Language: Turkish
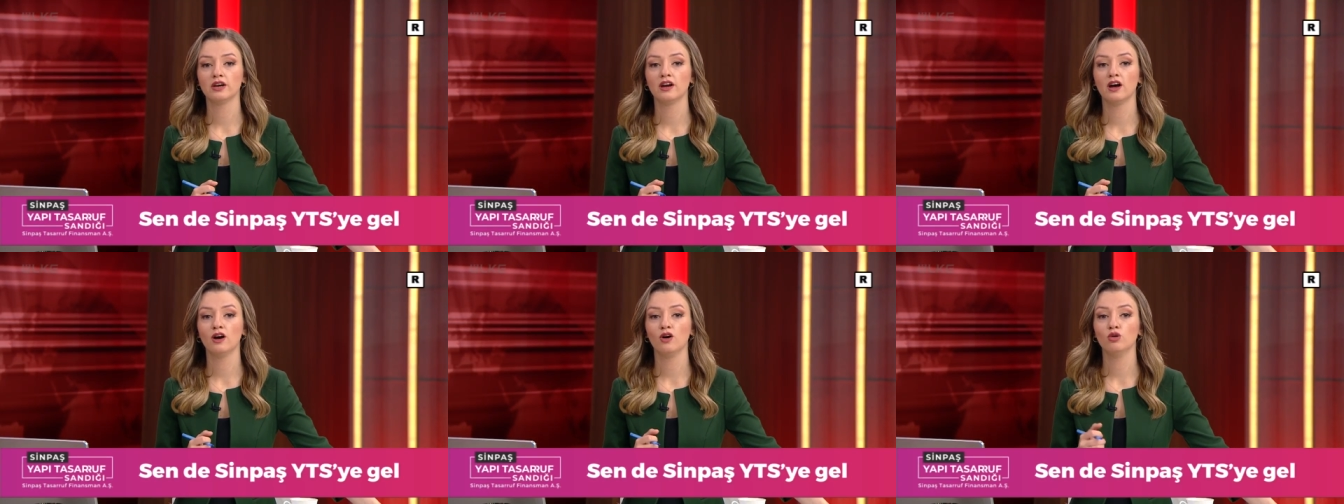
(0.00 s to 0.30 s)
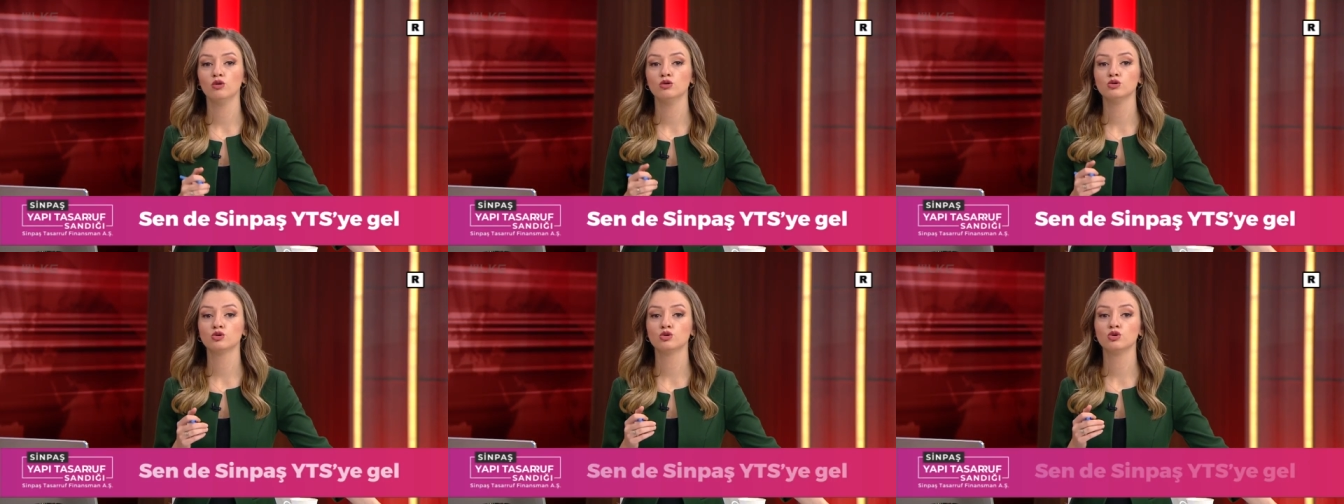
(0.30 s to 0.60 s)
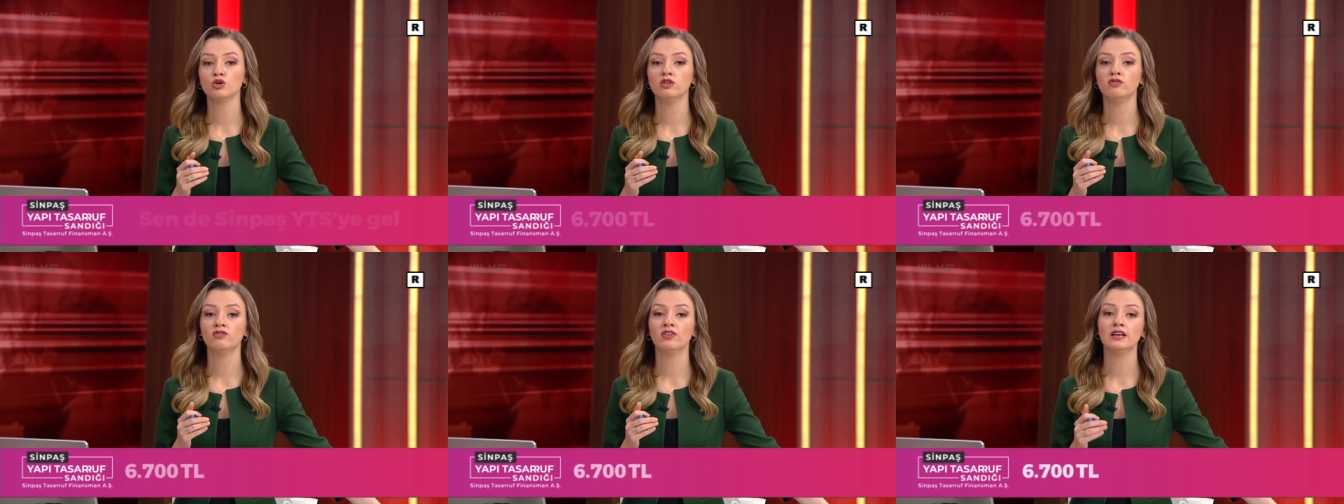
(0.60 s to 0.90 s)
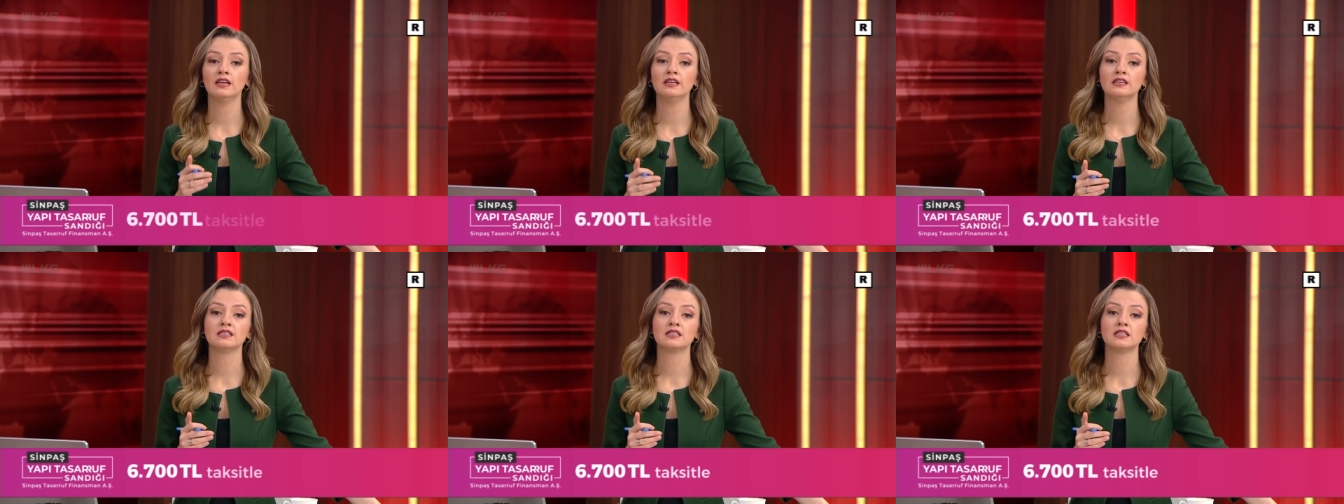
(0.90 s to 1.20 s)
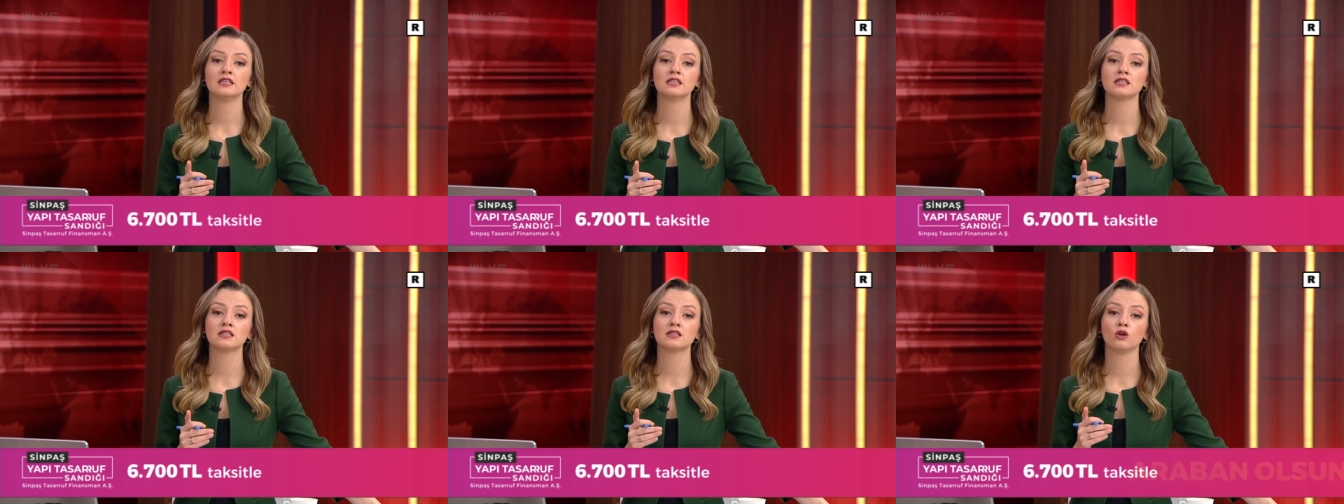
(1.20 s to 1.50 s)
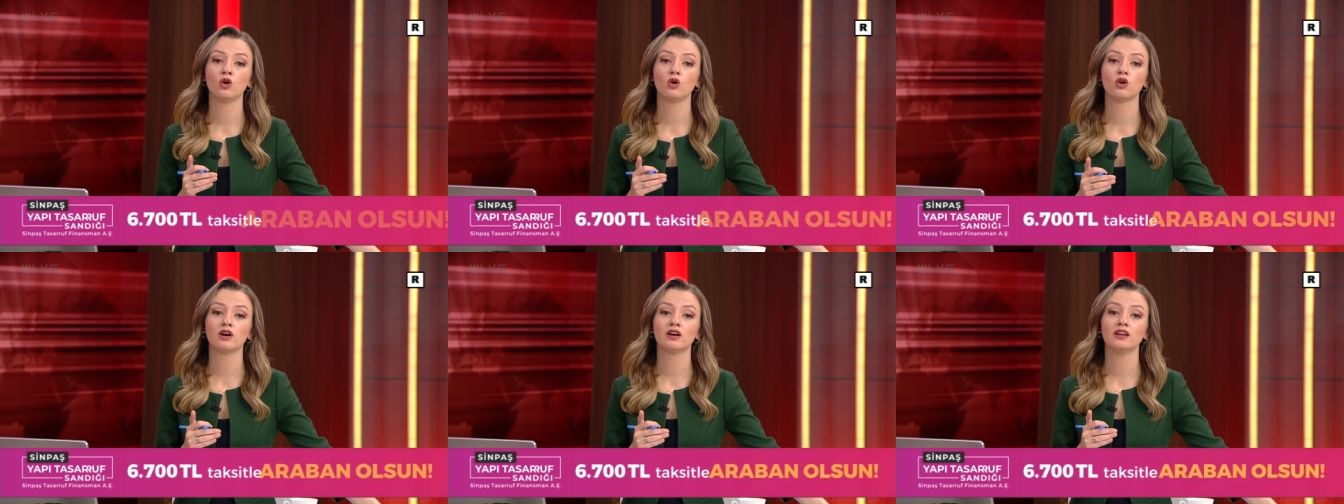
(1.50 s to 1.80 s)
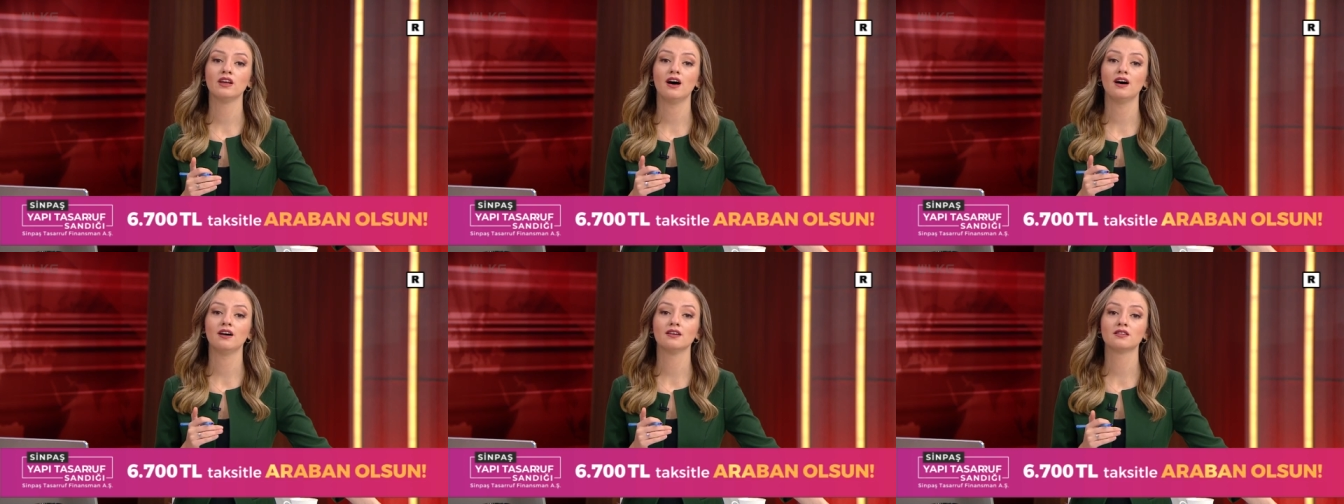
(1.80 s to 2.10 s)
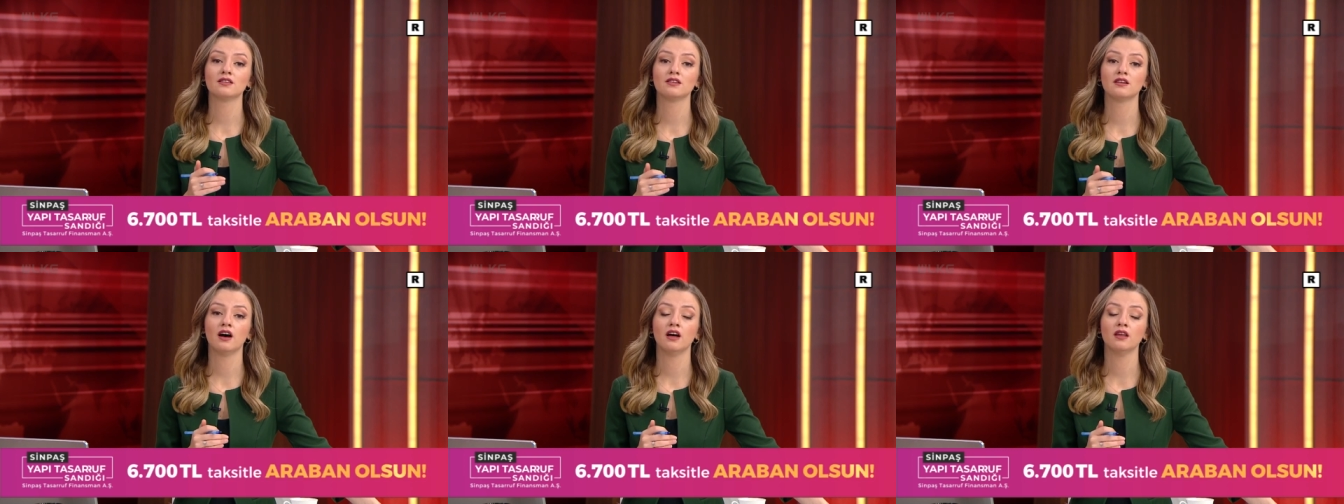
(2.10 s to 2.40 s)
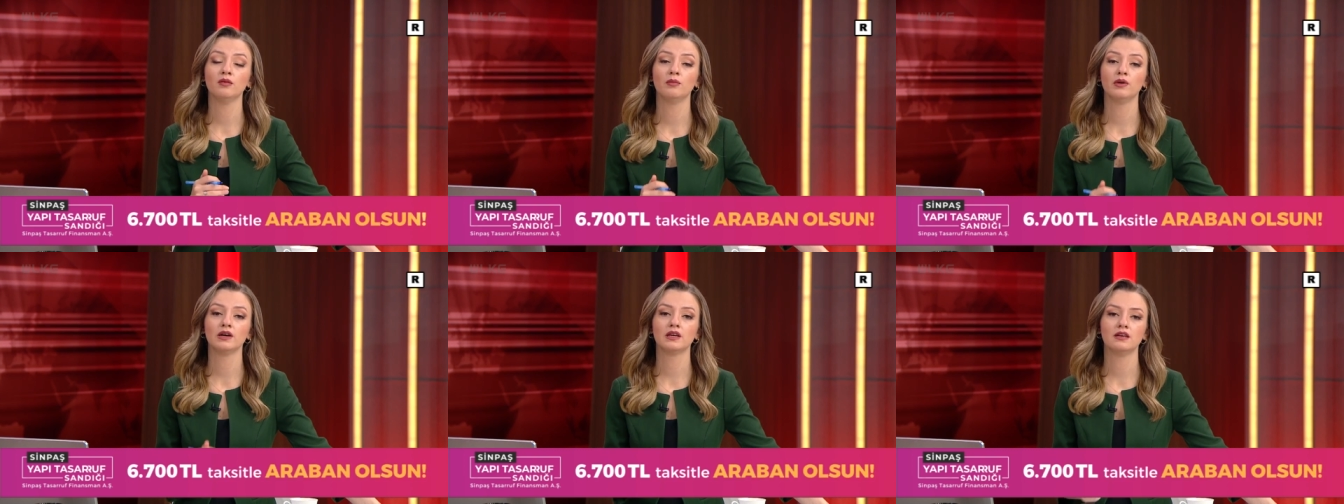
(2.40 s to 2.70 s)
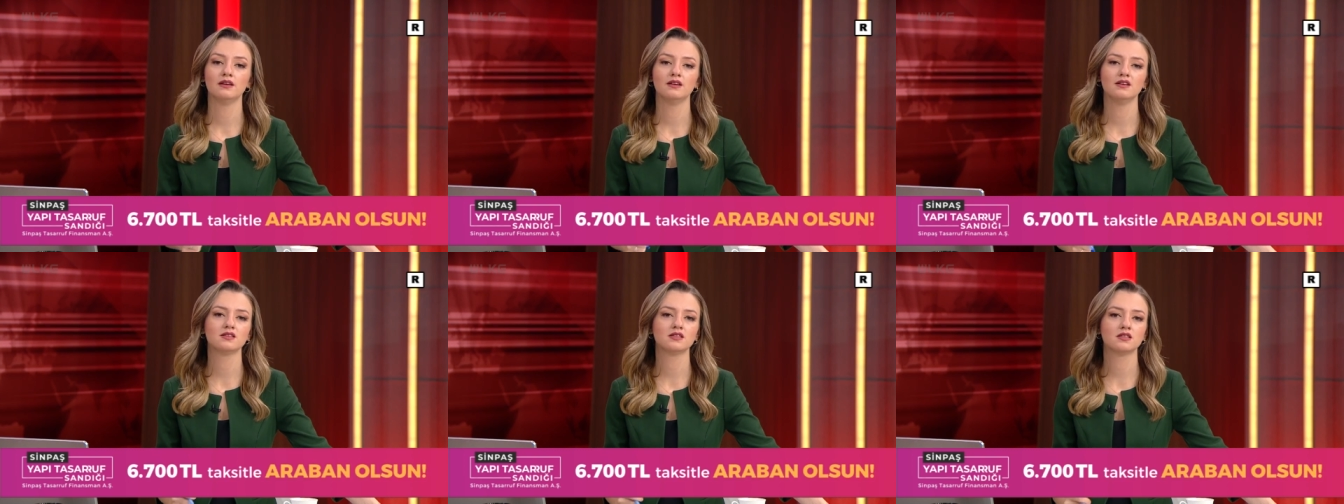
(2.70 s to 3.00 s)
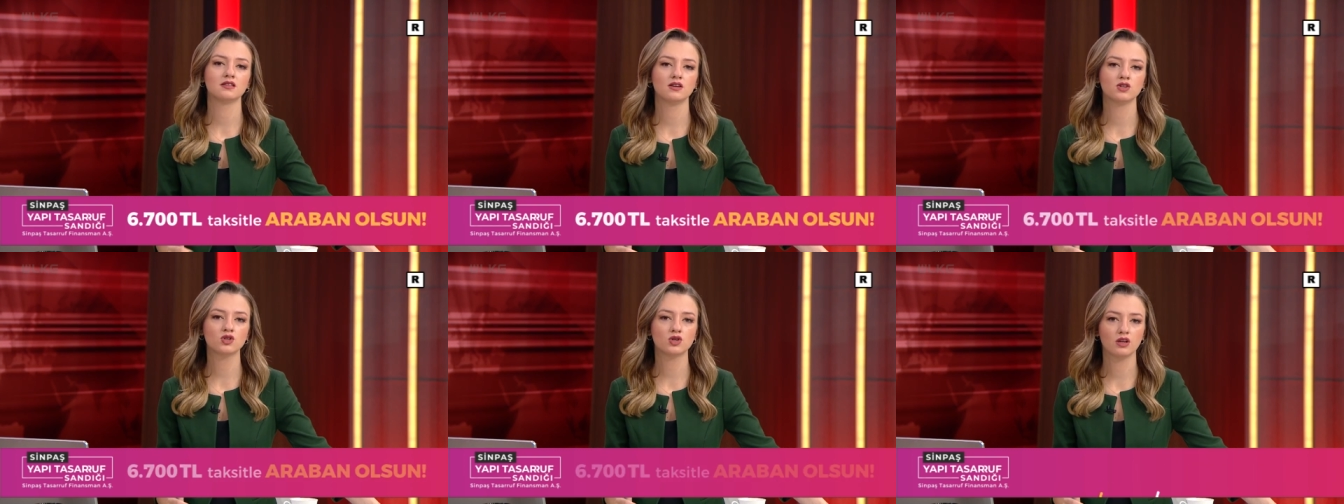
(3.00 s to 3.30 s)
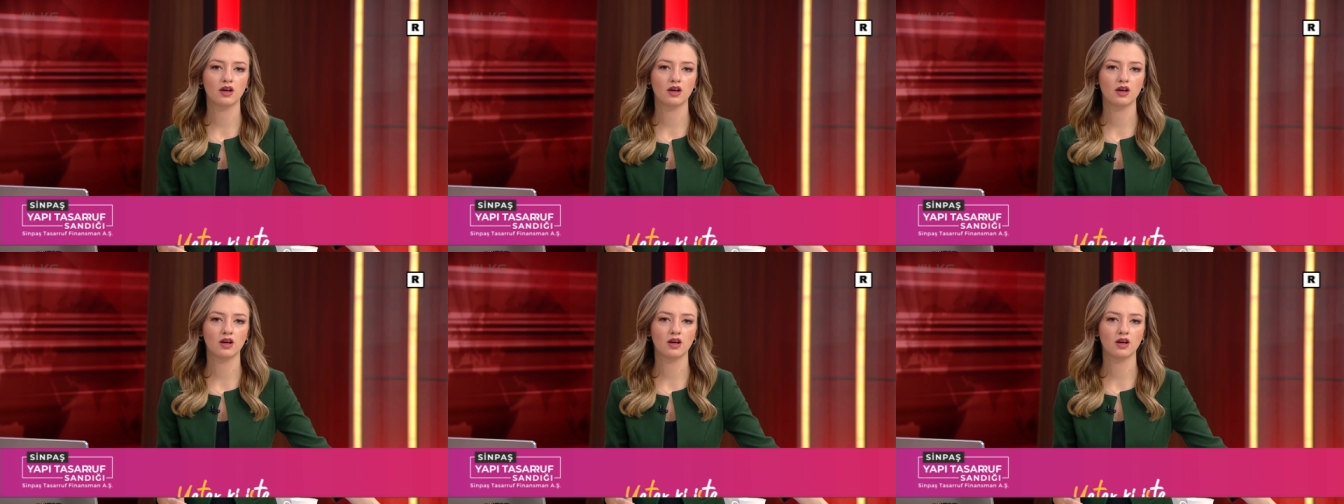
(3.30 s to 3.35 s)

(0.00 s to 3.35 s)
Özgür Filistin sloganı attıran makinist açılan